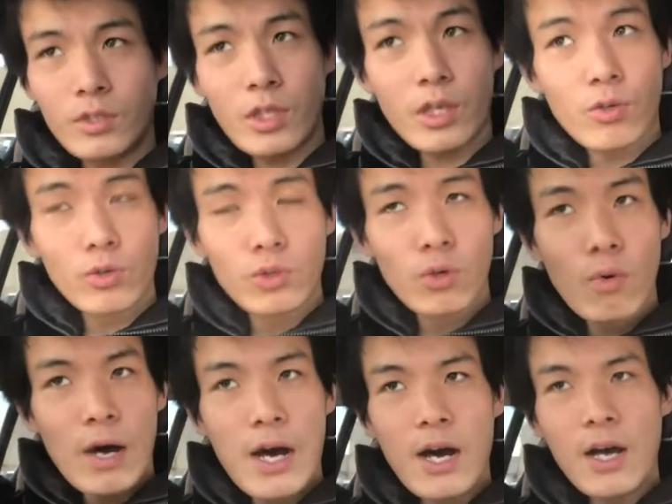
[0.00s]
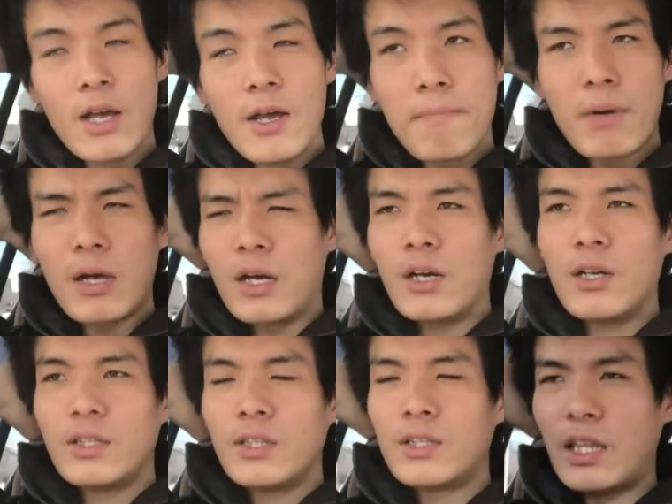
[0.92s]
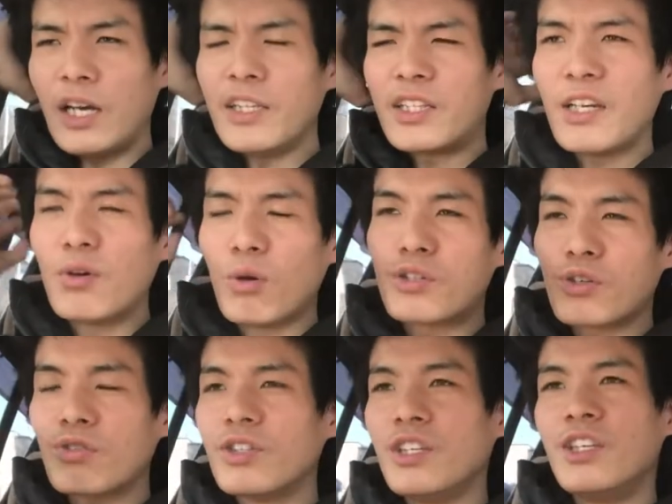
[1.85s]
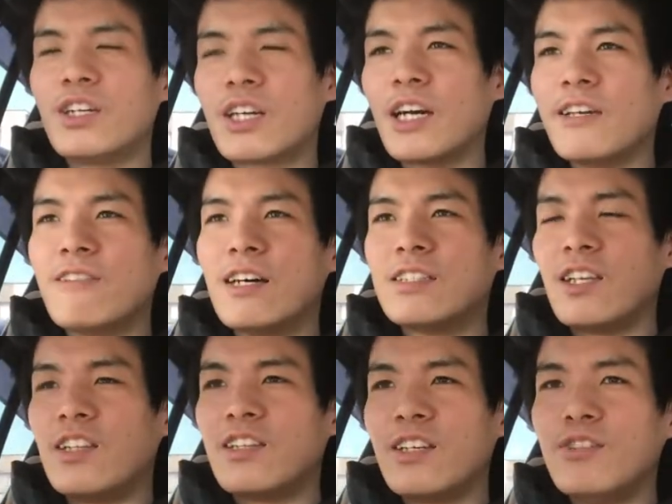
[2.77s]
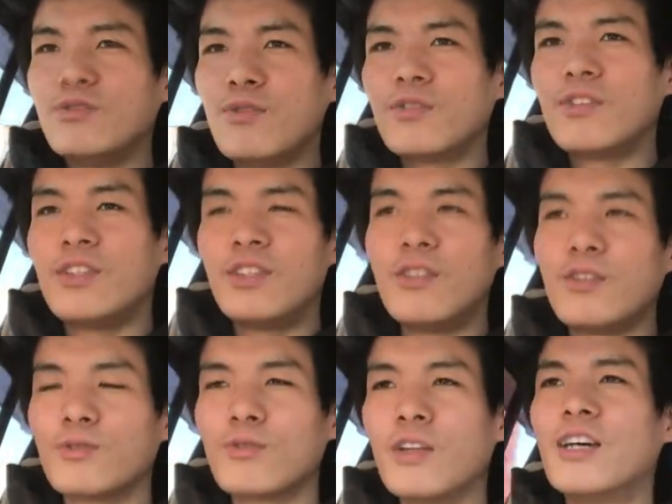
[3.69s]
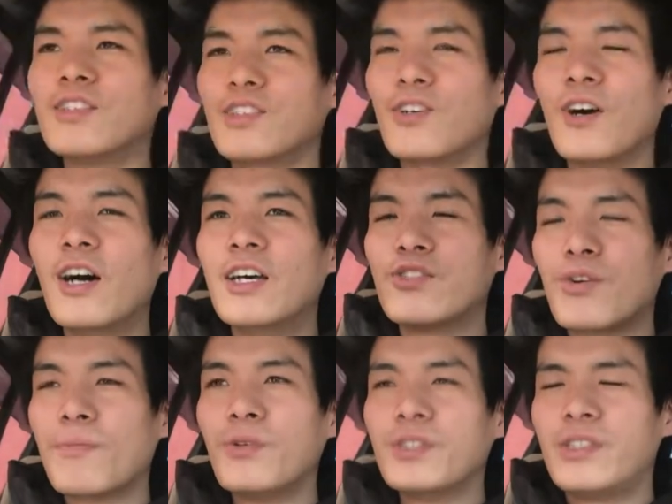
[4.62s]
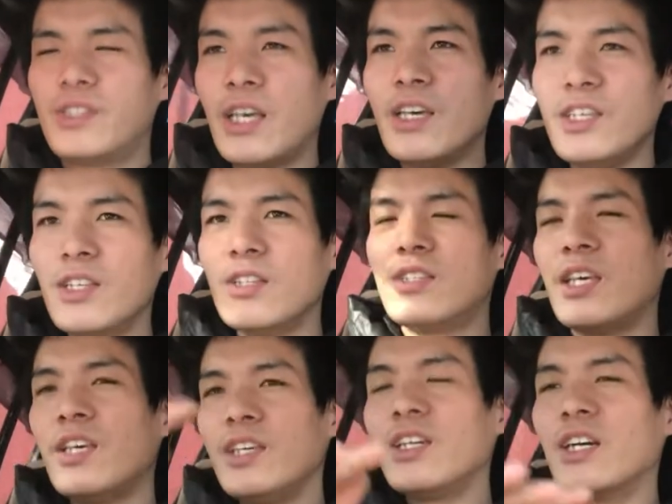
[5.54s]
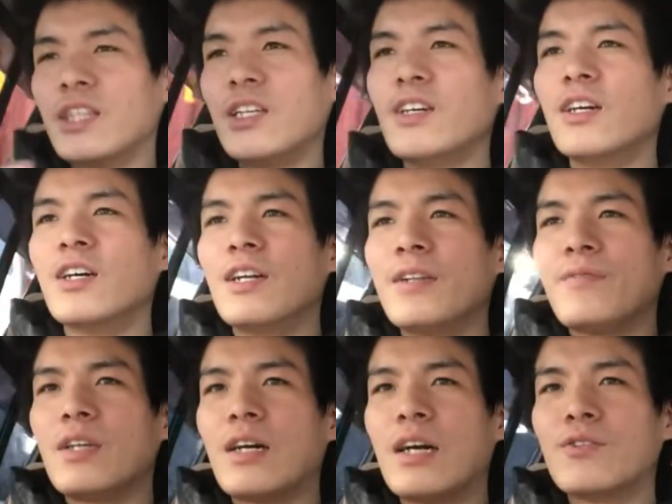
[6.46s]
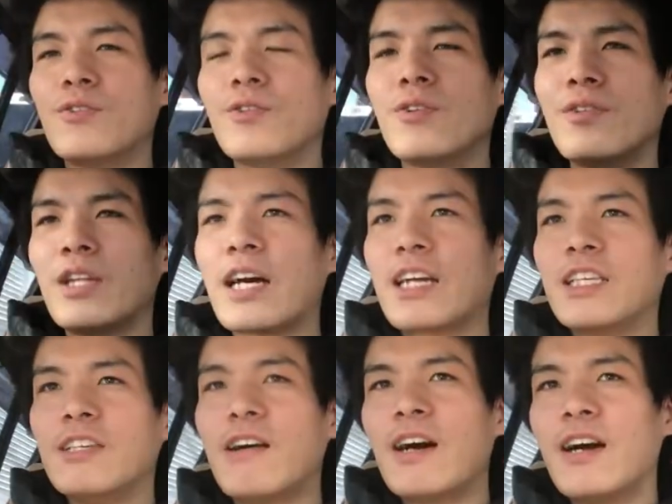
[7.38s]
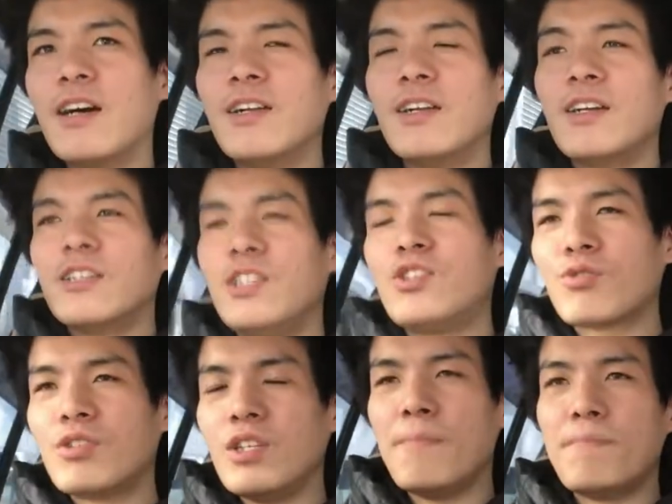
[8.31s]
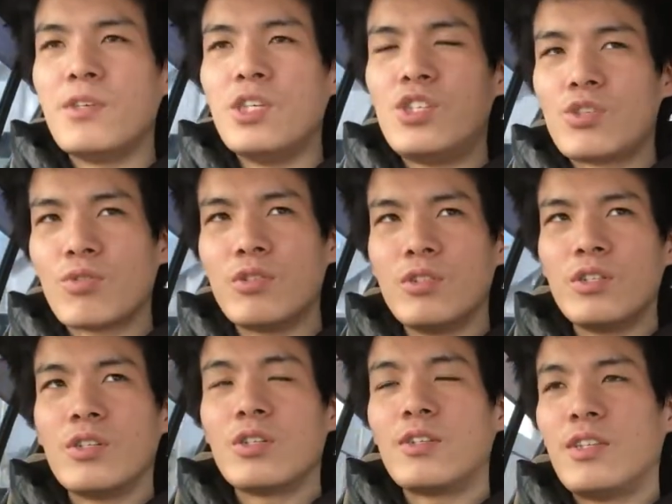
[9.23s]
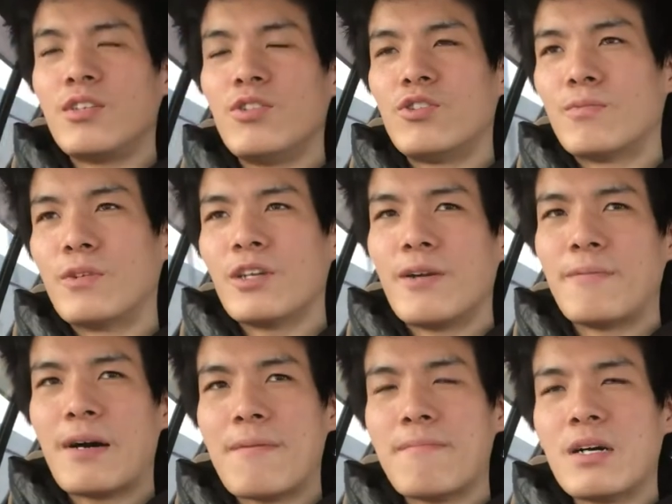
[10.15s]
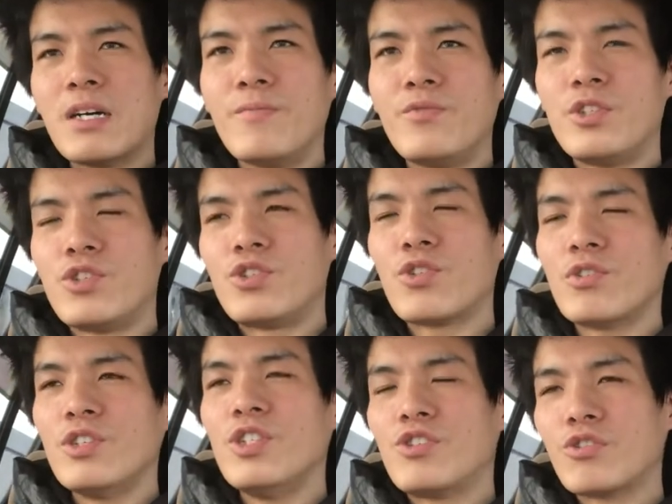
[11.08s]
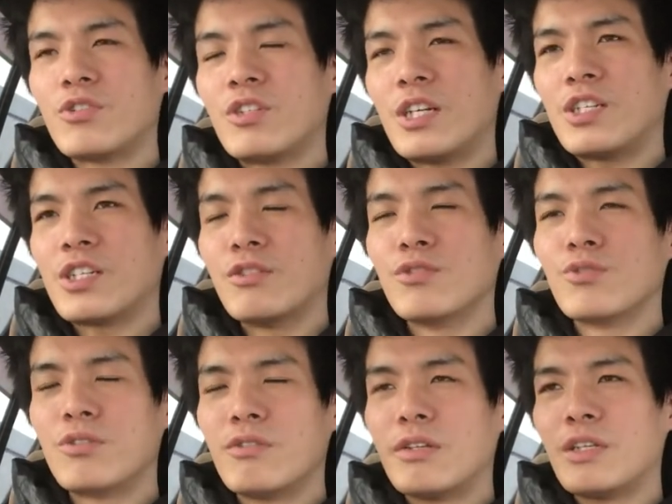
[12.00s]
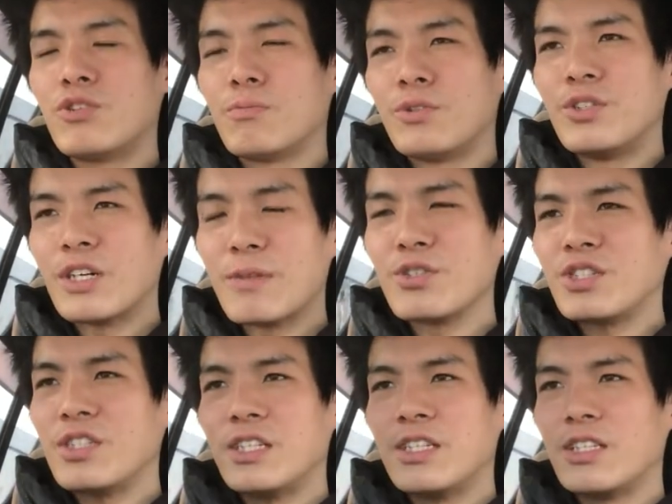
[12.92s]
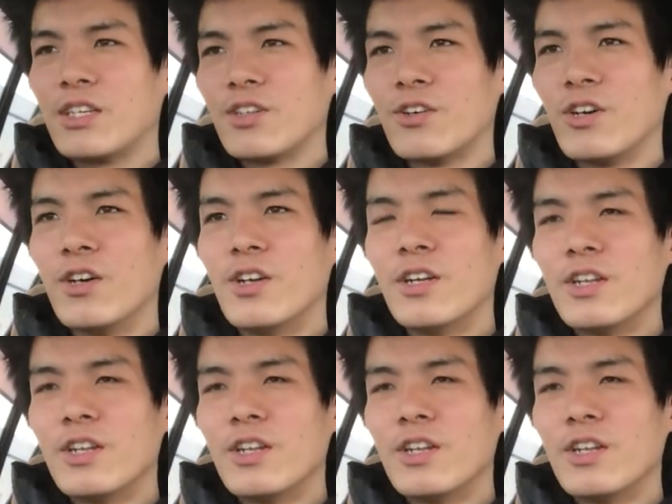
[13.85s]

てことは、まあ、大体6食に1回は絶対うどん食ってるってことなんですよ。それも全員、全員がね。だあの、中には、2食に1食食ってる人もいれば、まあ、10食に1食くらいしかうどん食わない人もいるかもしれないですけど、